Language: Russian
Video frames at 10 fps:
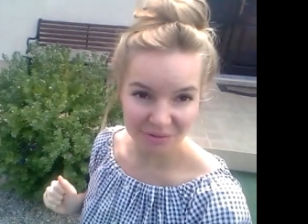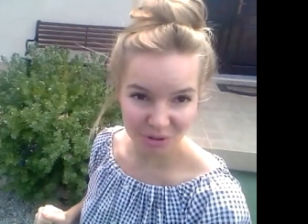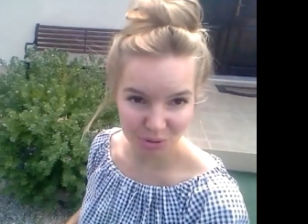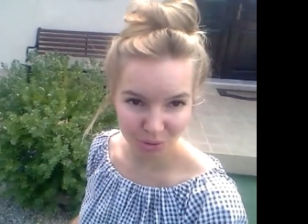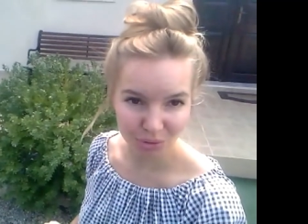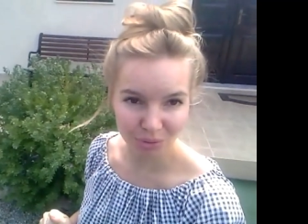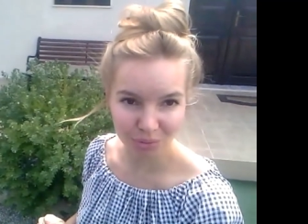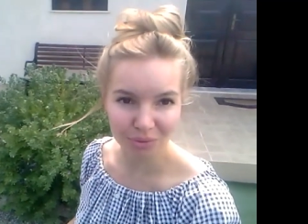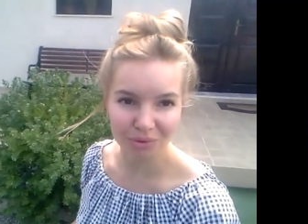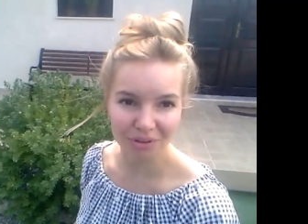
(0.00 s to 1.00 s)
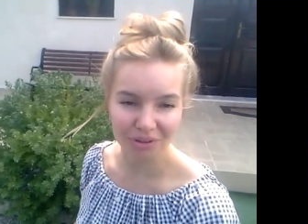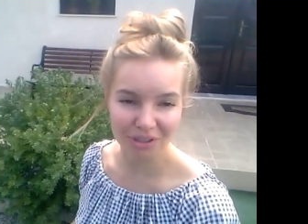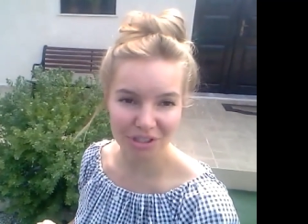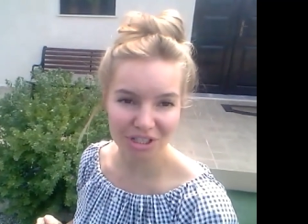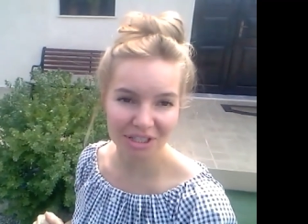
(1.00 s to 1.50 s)
Цветет он,
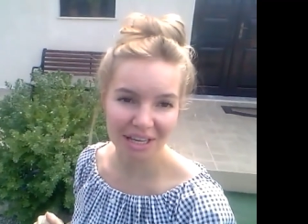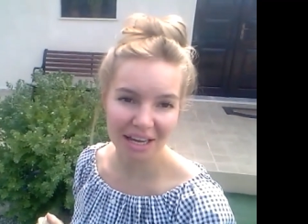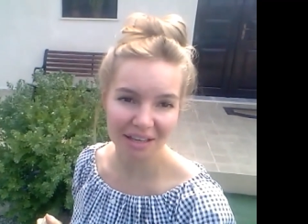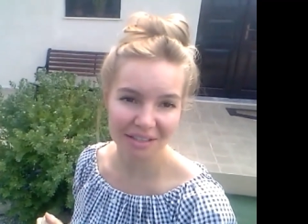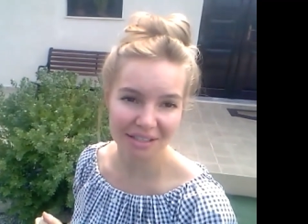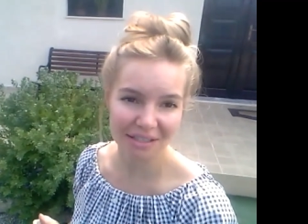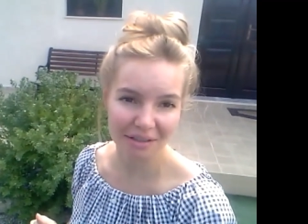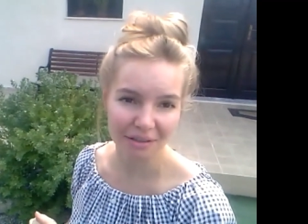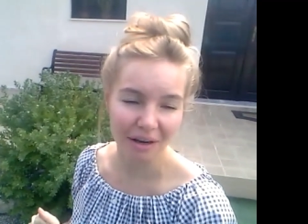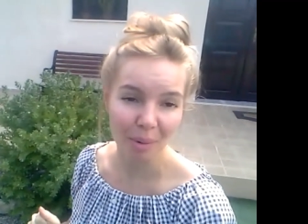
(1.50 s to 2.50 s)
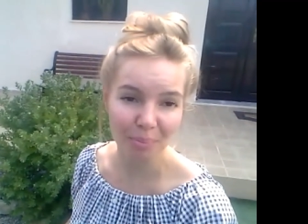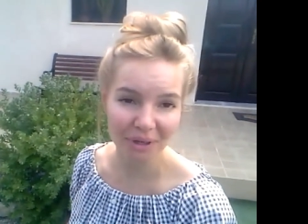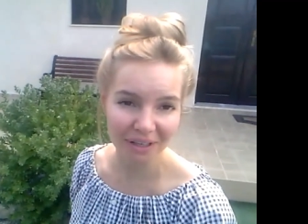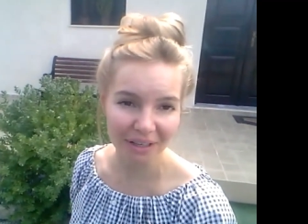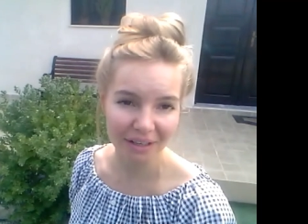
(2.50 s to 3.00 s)
начиная с
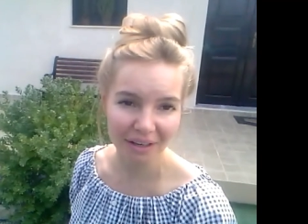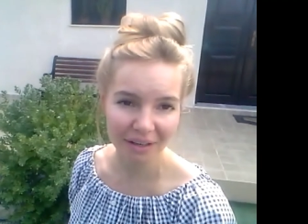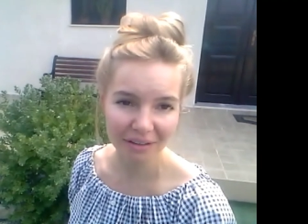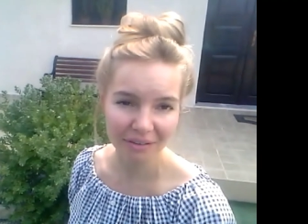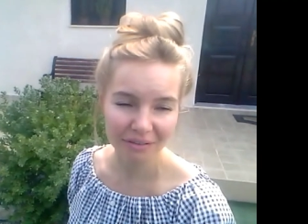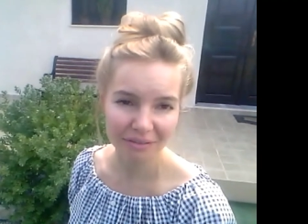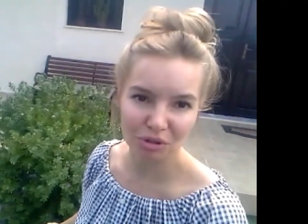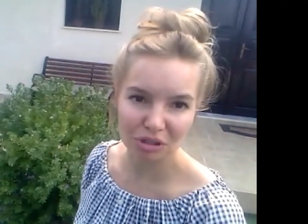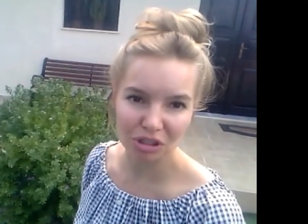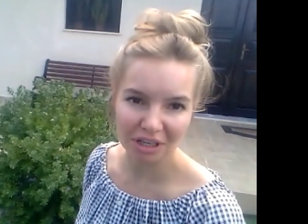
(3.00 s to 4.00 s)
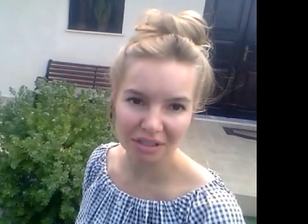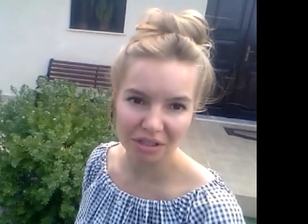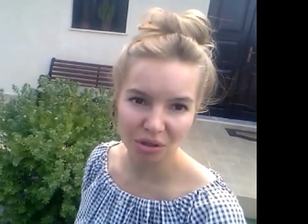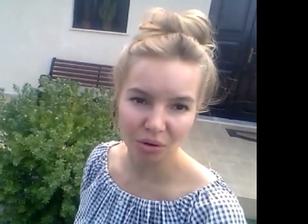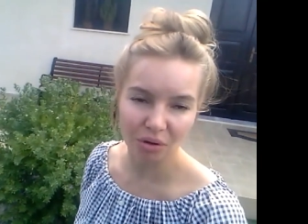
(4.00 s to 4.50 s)
апреля, вот
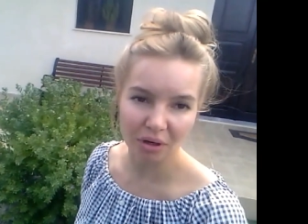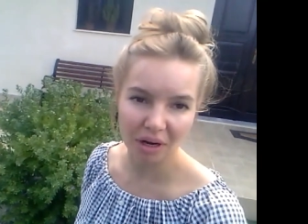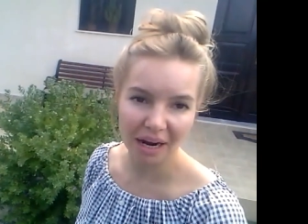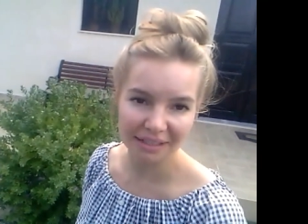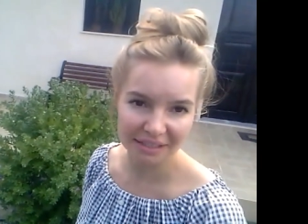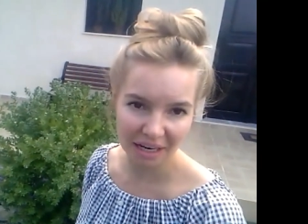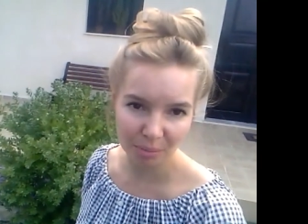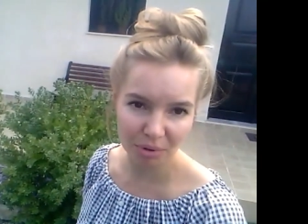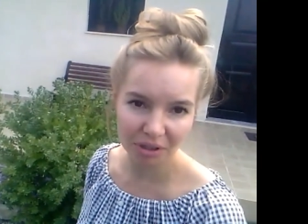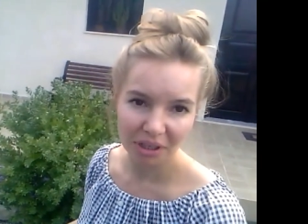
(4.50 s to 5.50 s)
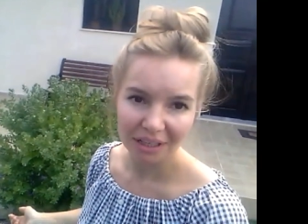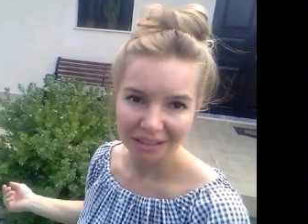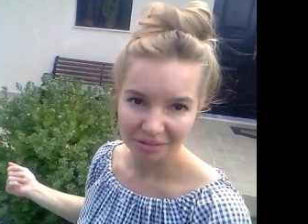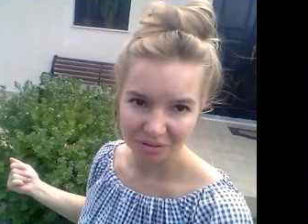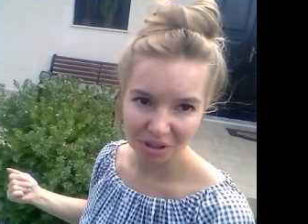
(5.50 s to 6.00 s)
сейчас октябрь,
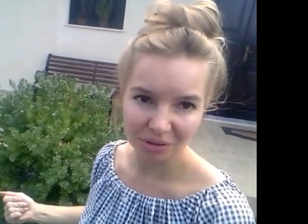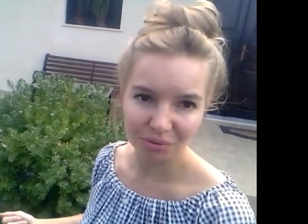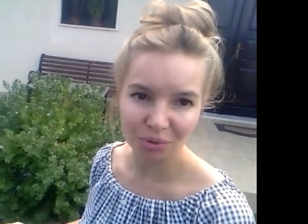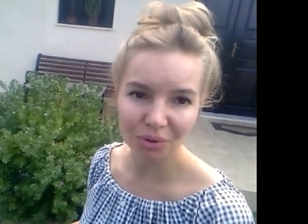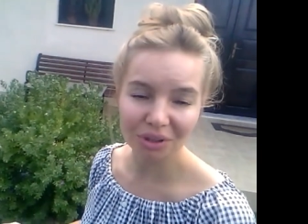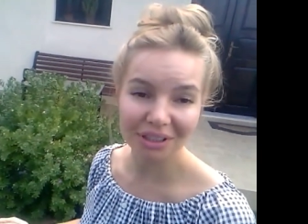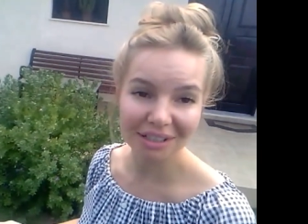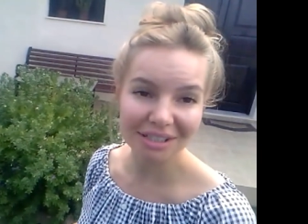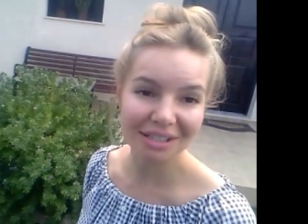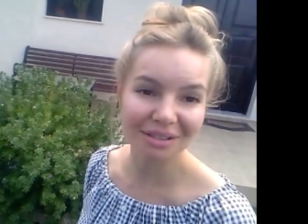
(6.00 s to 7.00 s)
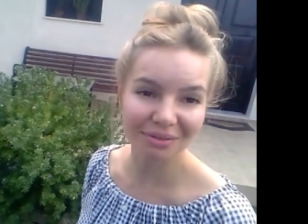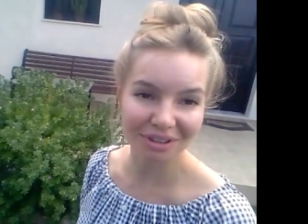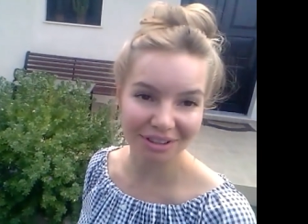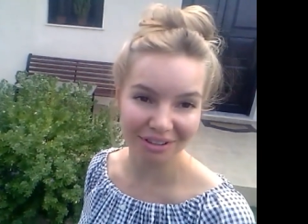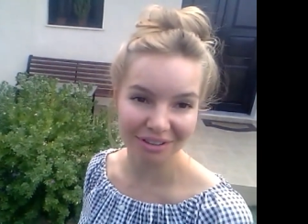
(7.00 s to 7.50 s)
все равно есть
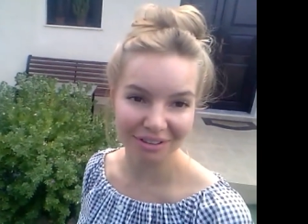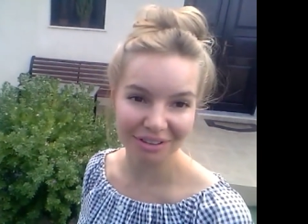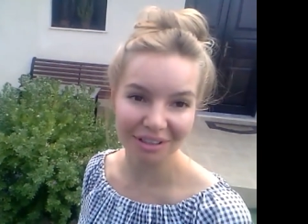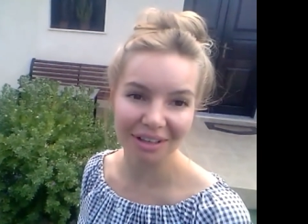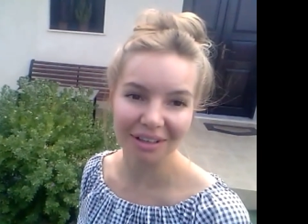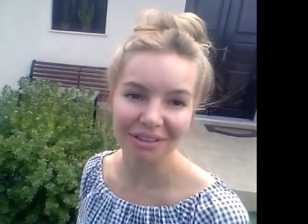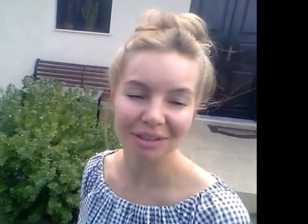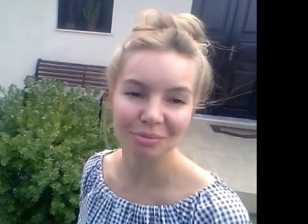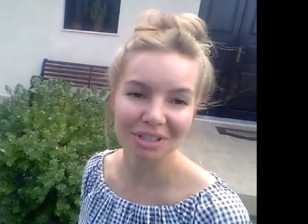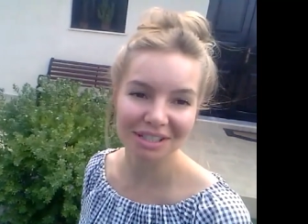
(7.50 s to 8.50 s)
цветы на этом